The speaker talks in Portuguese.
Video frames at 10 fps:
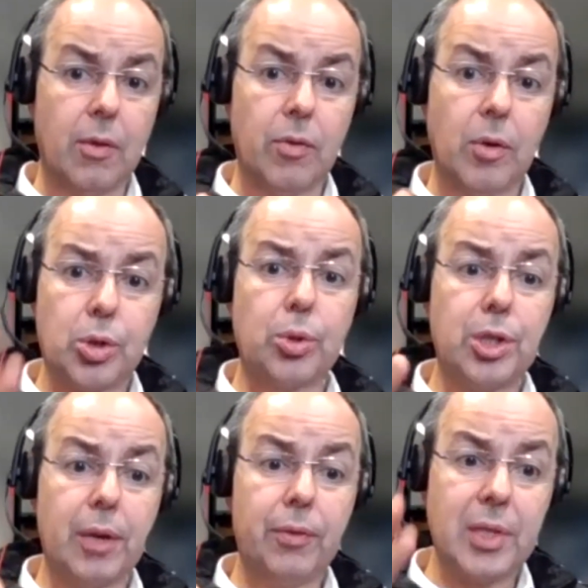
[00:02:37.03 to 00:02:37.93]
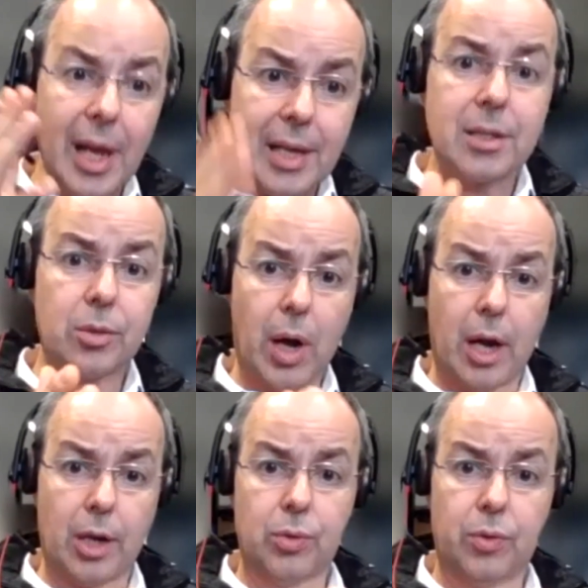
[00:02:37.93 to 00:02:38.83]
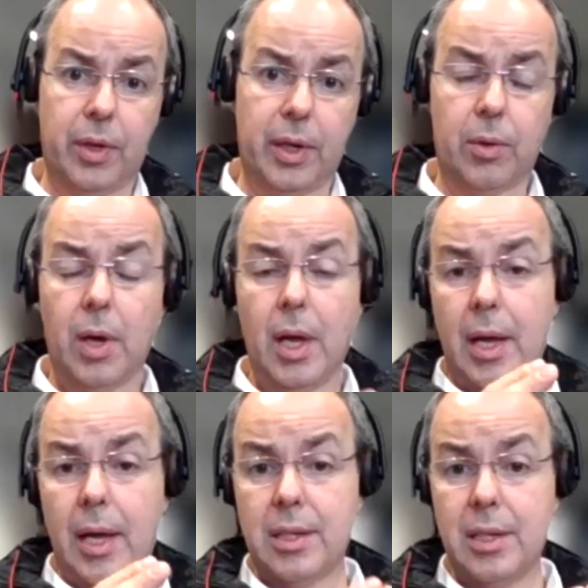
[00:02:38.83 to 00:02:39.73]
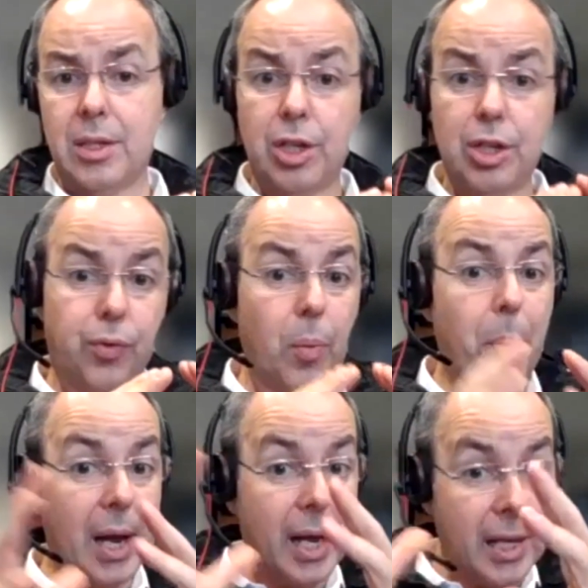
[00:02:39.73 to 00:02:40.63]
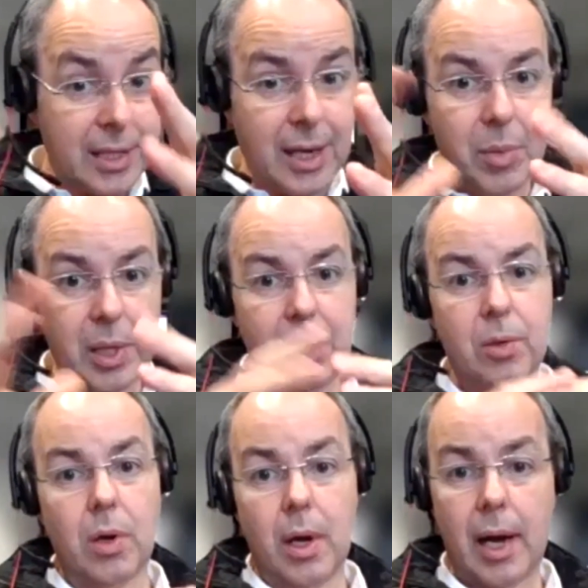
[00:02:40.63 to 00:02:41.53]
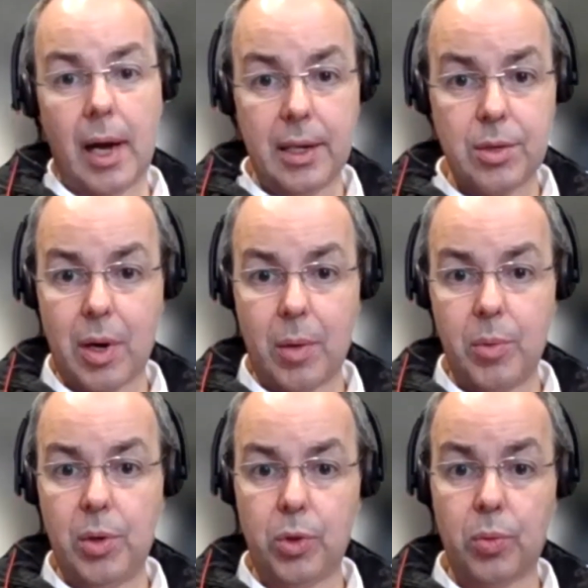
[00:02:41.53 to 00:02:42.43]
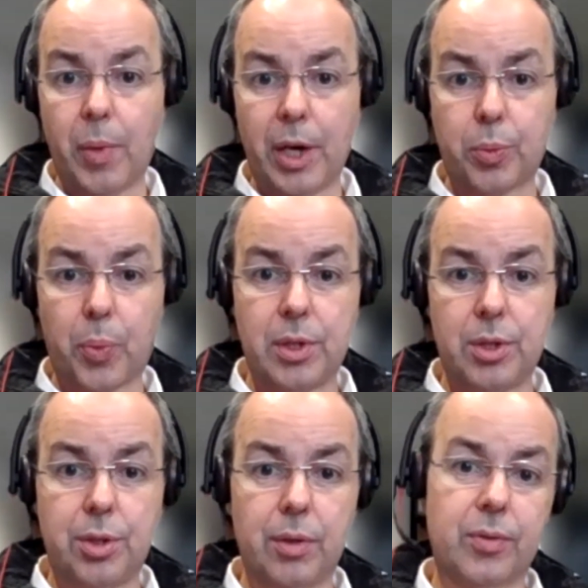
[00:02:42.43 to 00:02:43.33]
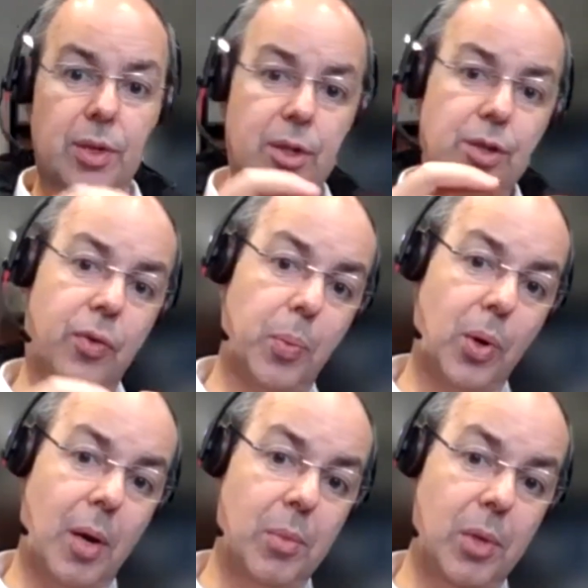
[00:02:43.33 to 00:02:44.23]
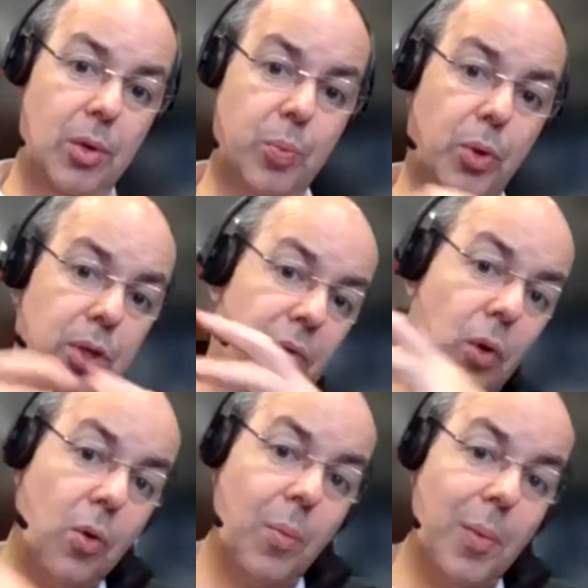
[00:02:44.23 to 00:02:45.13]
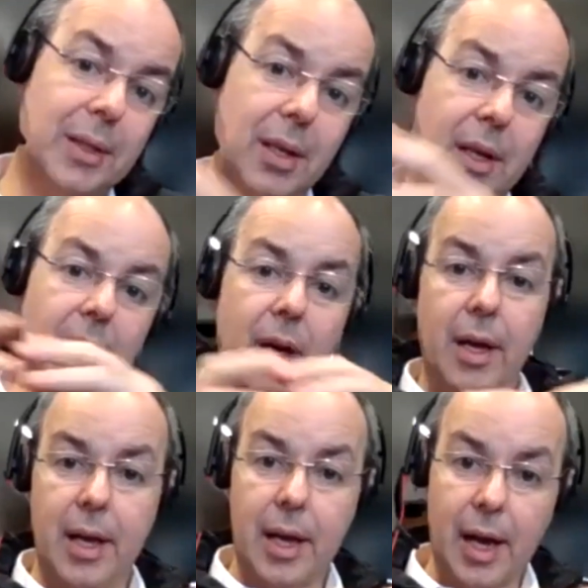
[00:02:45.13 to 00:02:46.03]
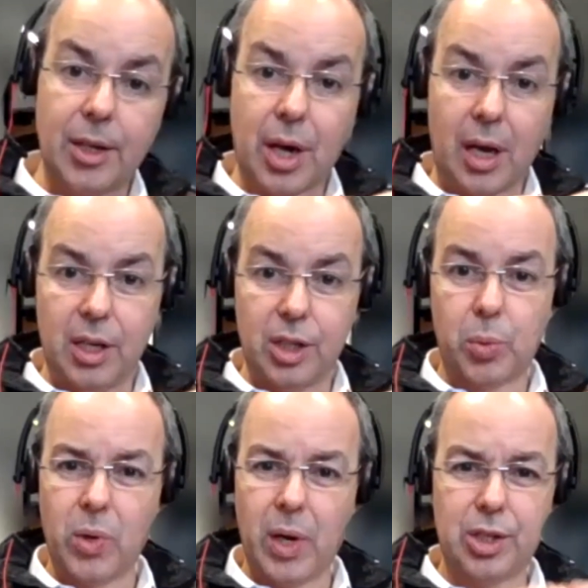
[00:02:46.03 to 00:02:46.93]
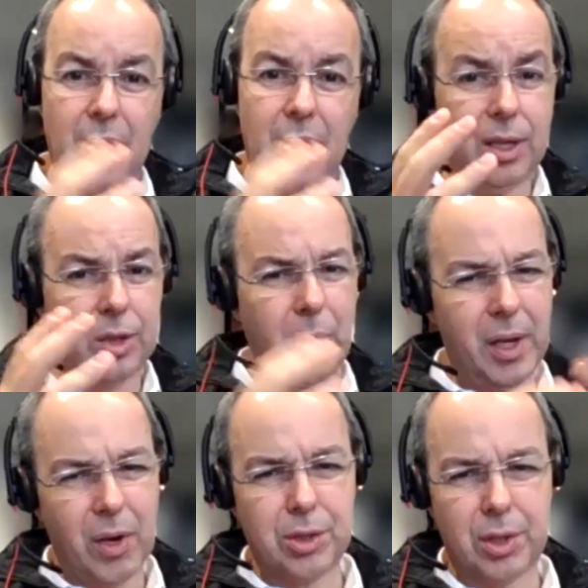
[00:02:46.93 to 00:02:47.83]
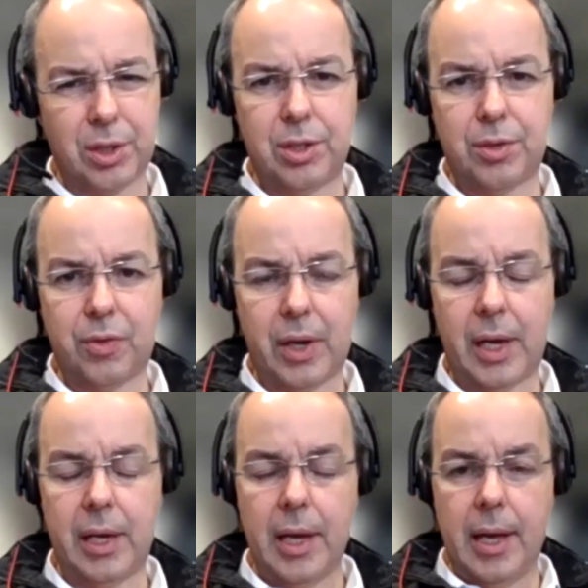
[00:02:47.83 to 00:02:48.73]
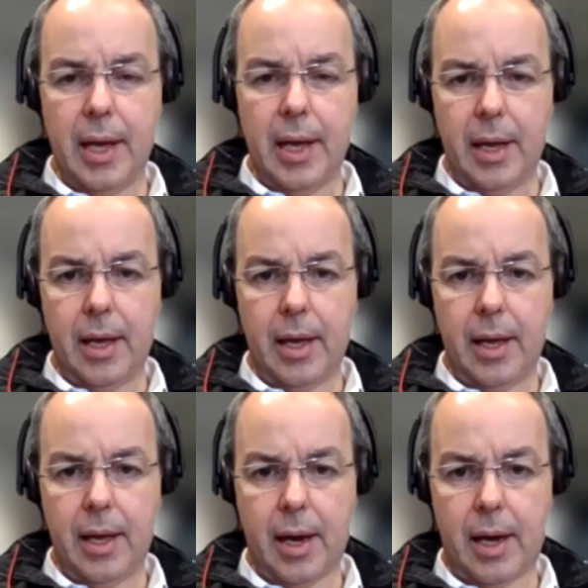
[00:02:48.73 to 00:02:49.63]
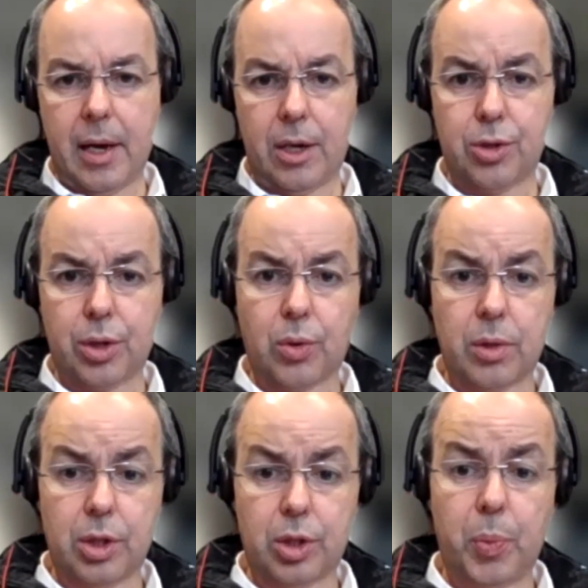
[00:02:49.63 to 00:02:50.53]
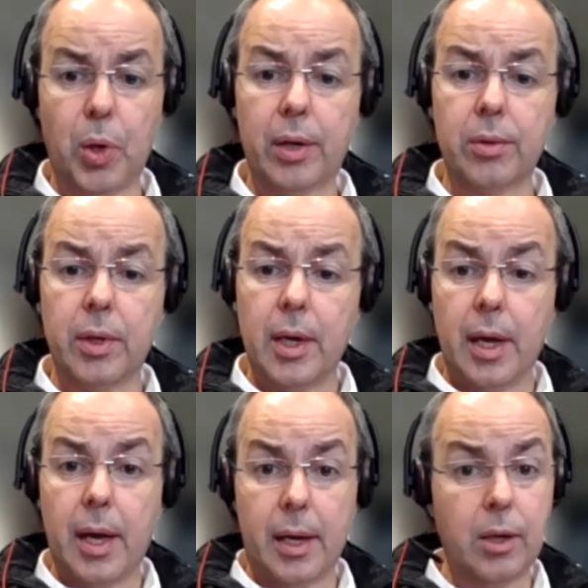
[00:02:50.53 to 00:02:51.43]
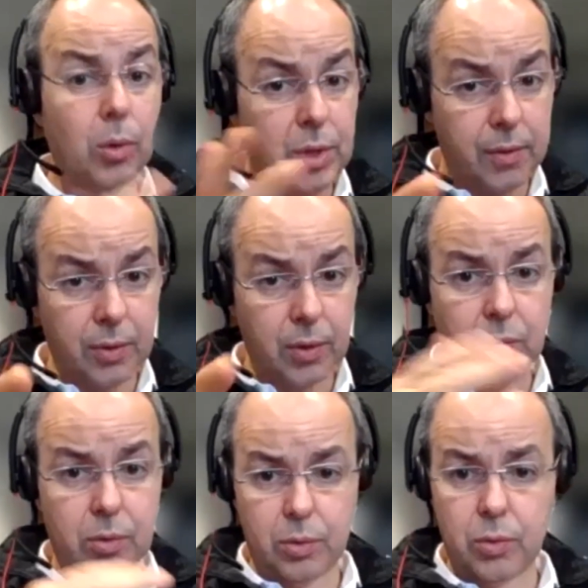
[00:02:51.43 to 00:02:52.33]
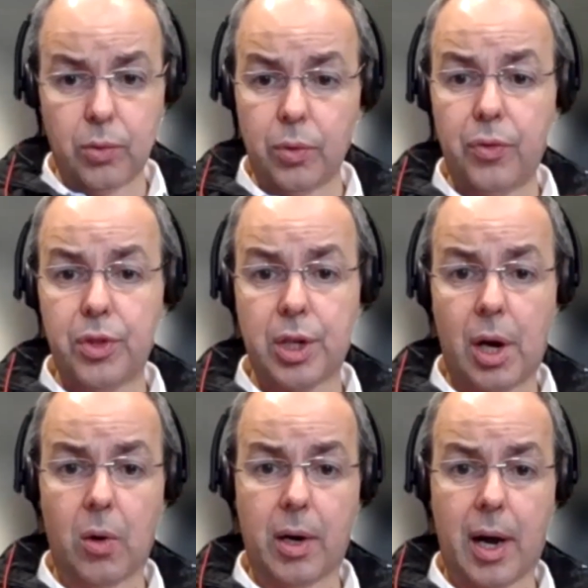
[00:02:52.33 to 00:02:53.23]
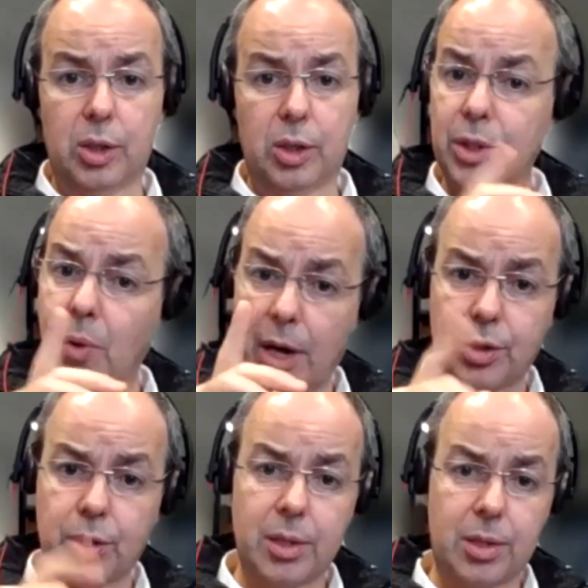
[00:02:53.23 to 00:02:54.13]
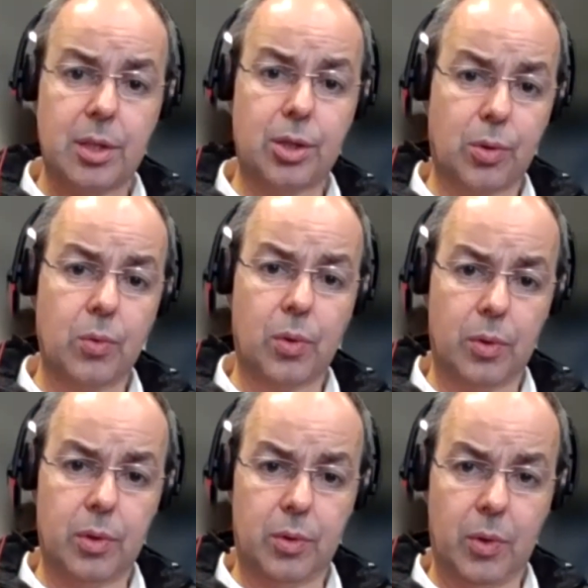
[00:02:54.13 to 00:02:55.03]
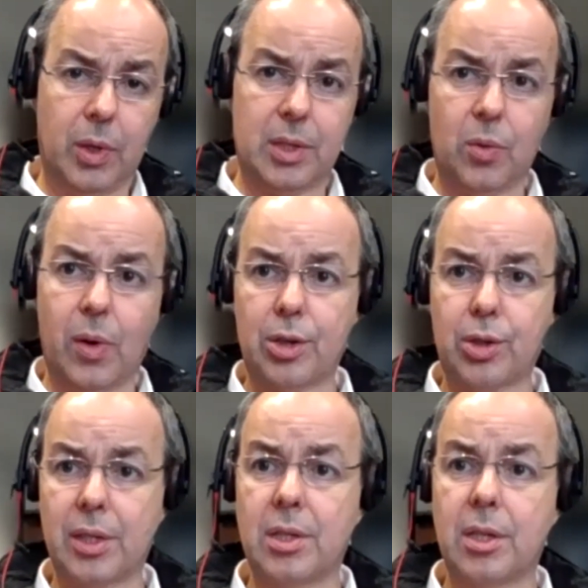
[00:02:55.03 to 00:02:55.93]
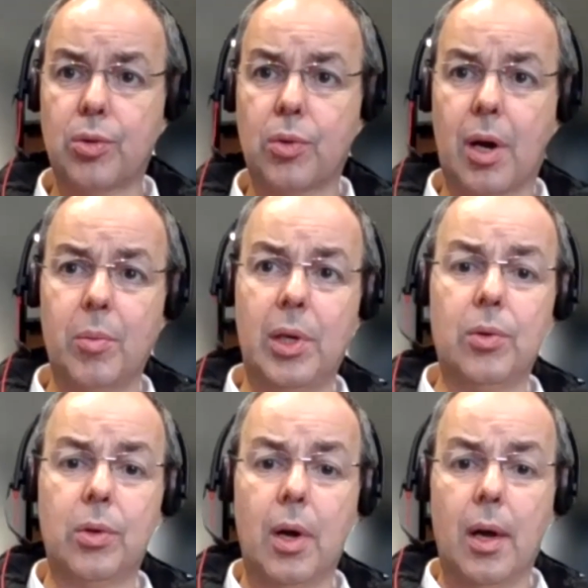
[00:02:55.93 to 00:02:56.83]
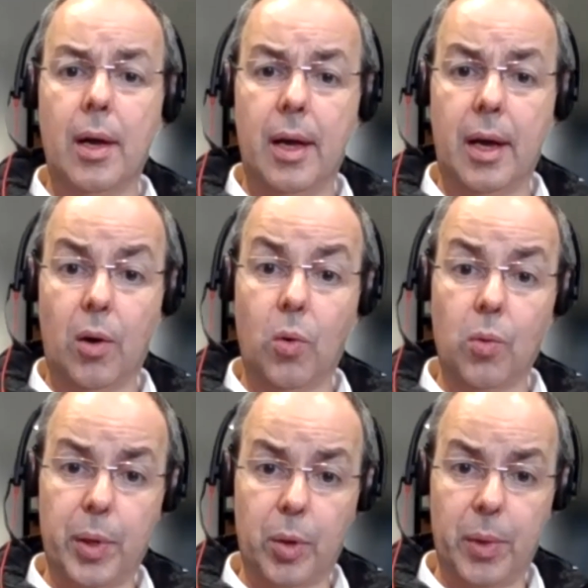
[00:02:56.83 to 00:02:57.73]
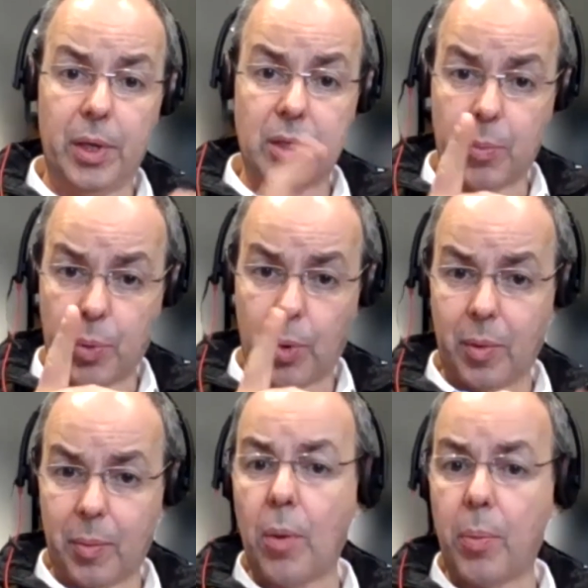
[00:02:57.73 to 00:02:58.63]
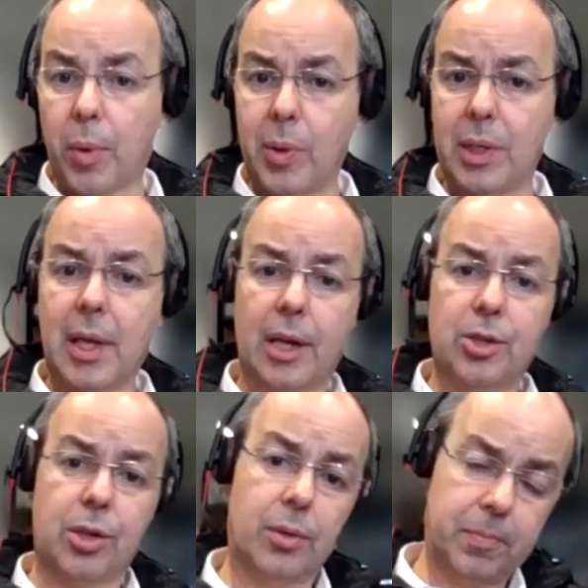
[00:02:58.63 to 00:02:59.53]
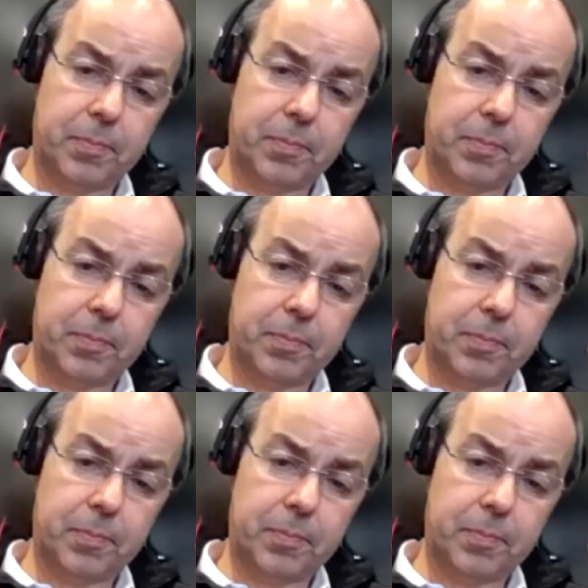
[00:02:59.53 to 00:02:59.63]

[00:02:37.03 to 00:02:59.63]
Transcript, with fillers: Vamos discutir a eficiência do gasto do governo. Assim, se a gente for para esse caminho, aí esse é um caminho muito mais positivo. Se a gente for para o caminho de, poxa, vou combater é, radicalismo com radicalismo, aí eu acho que a gente vai, é, é, é aí acho que as coisas pioram, é, inclusive no, no, no, fiscal, Carlos. Mas não acho que esse seja o, no, esse, não acho que esse seja o caminho, é, ou pelo menos a pro, maior probabilidade, não.